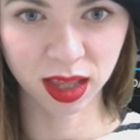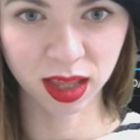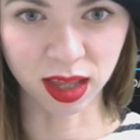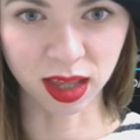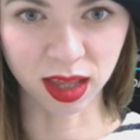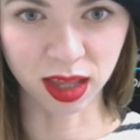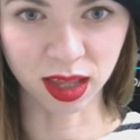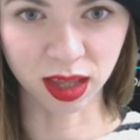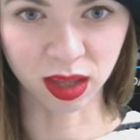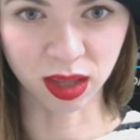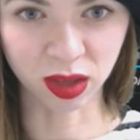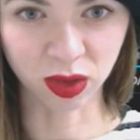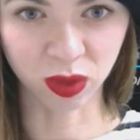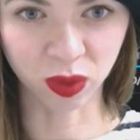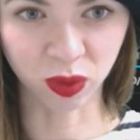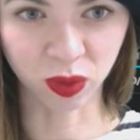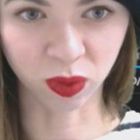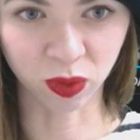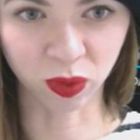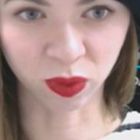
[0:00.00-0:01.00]
えー、っ
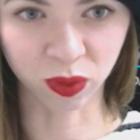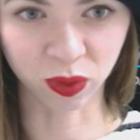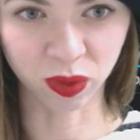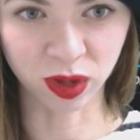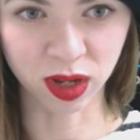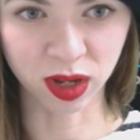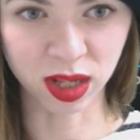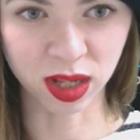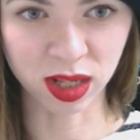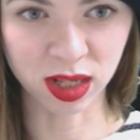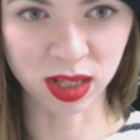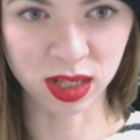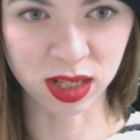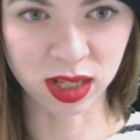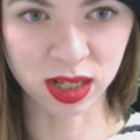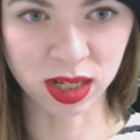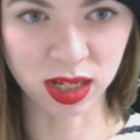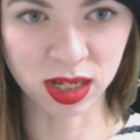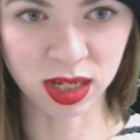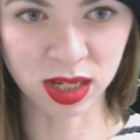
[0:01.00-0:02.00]
と
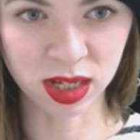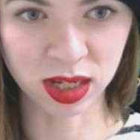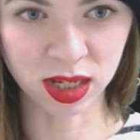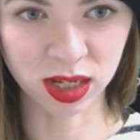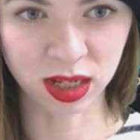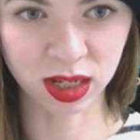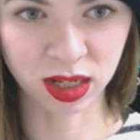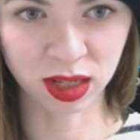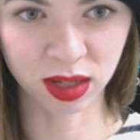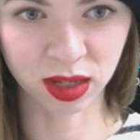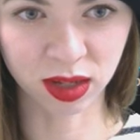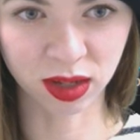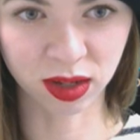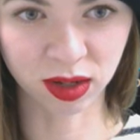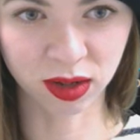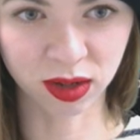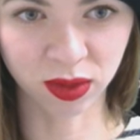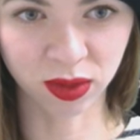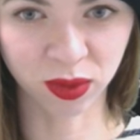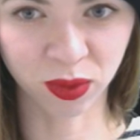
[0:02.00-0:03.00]
レンジ
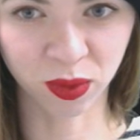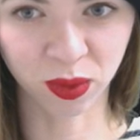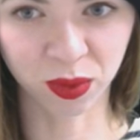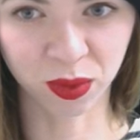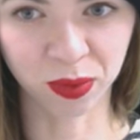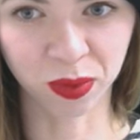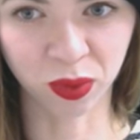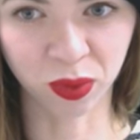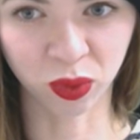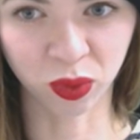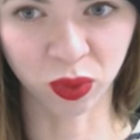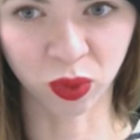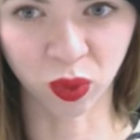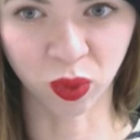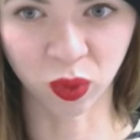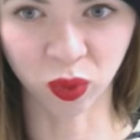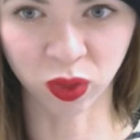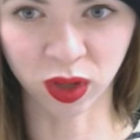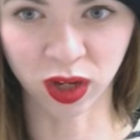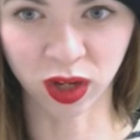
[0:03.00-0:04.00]
もうこ
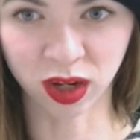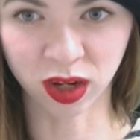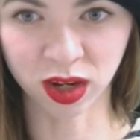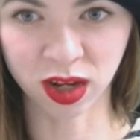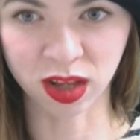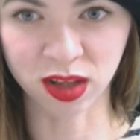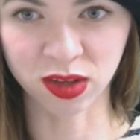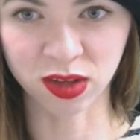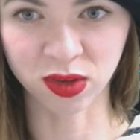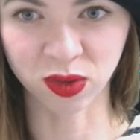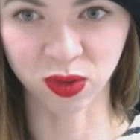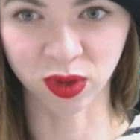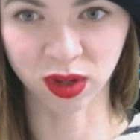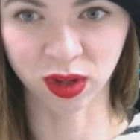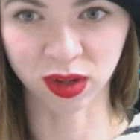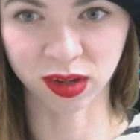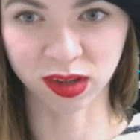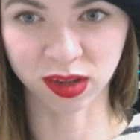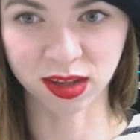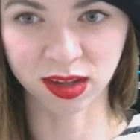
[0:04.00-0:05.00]
こ高値ですよね
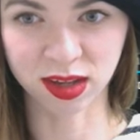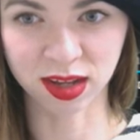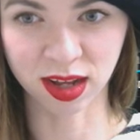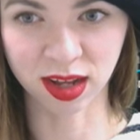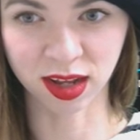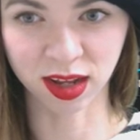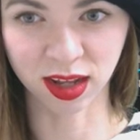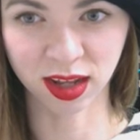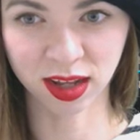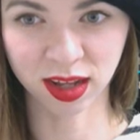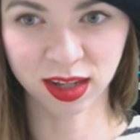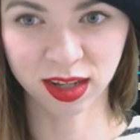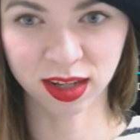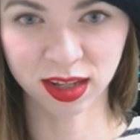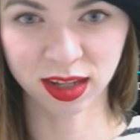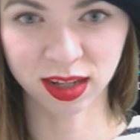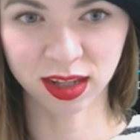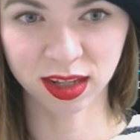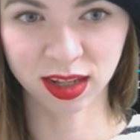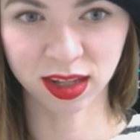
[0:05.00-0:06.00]
完全
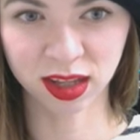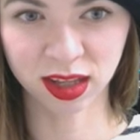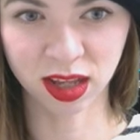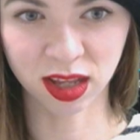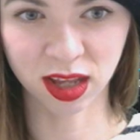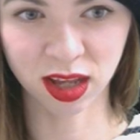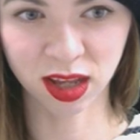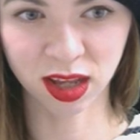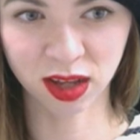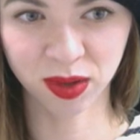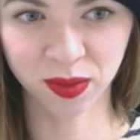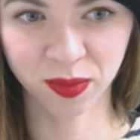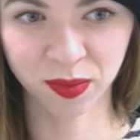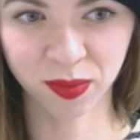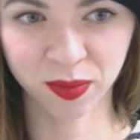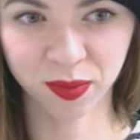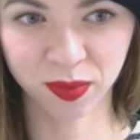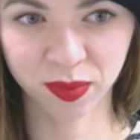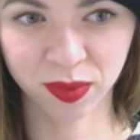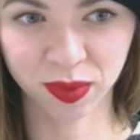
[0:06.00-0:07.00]
で
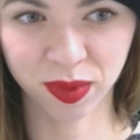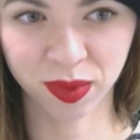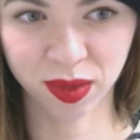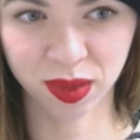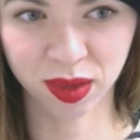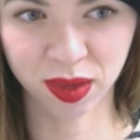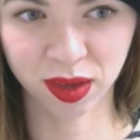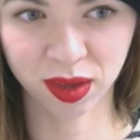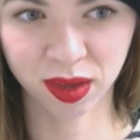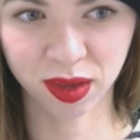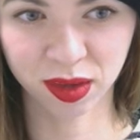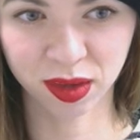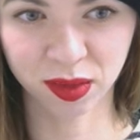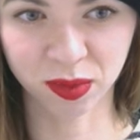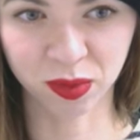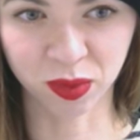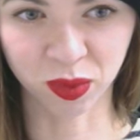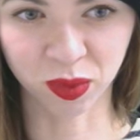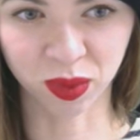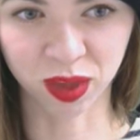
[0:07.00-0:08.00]

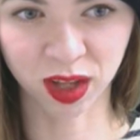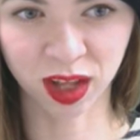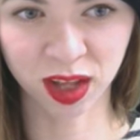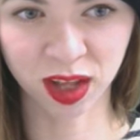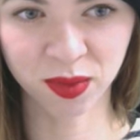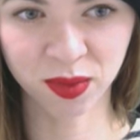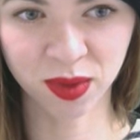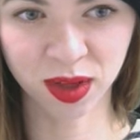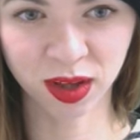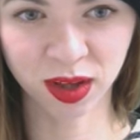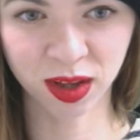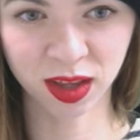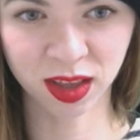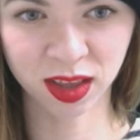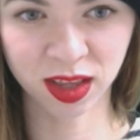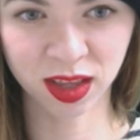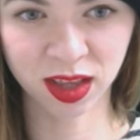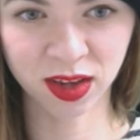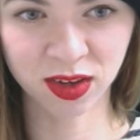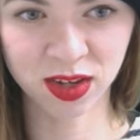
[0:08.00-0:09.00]
もうだいぶ上がっ
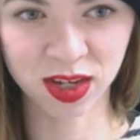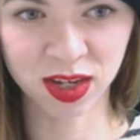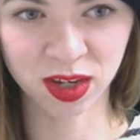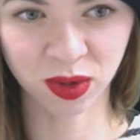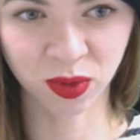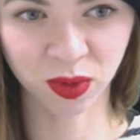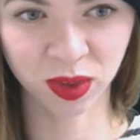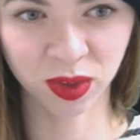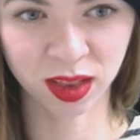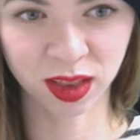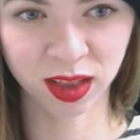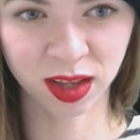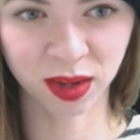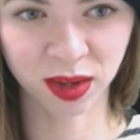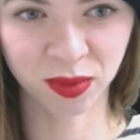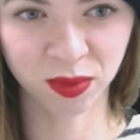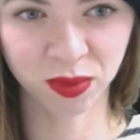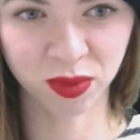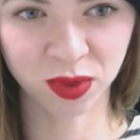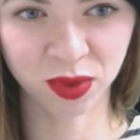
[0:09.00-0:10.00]
てるしなこんな
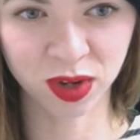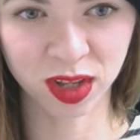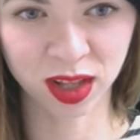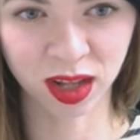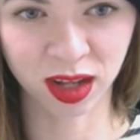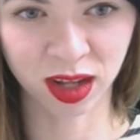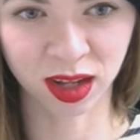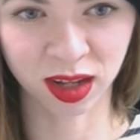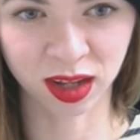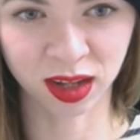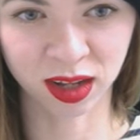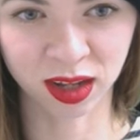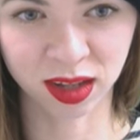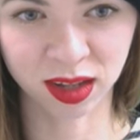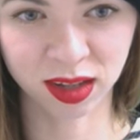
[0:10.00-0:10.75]
ん無理だ